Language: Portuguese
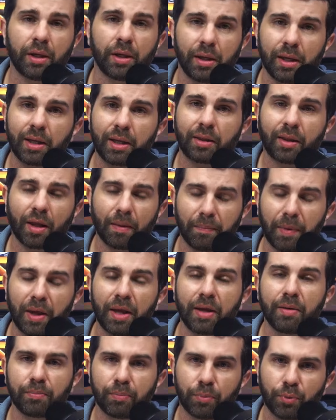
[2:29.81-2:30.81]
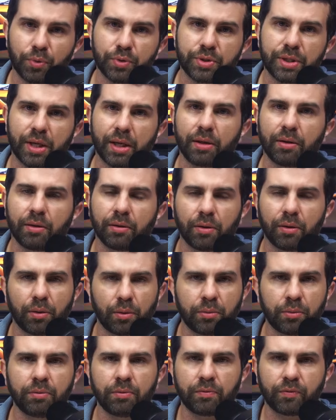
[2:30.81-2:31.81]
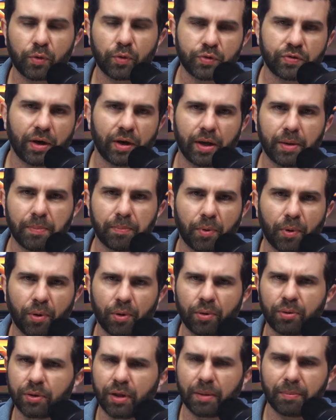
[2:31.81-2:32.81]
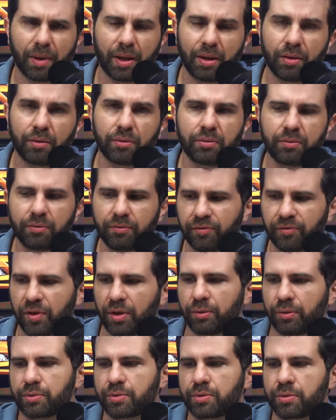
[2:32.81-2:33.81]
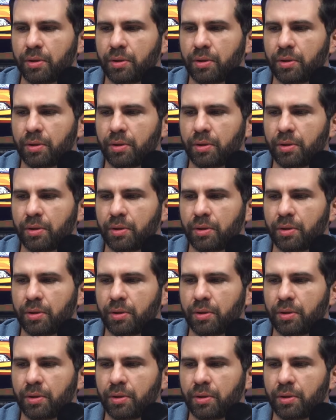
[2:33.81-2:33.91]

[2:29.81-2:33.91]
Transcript: e que também busquem um Volkswagen Polo ou também um Virtus.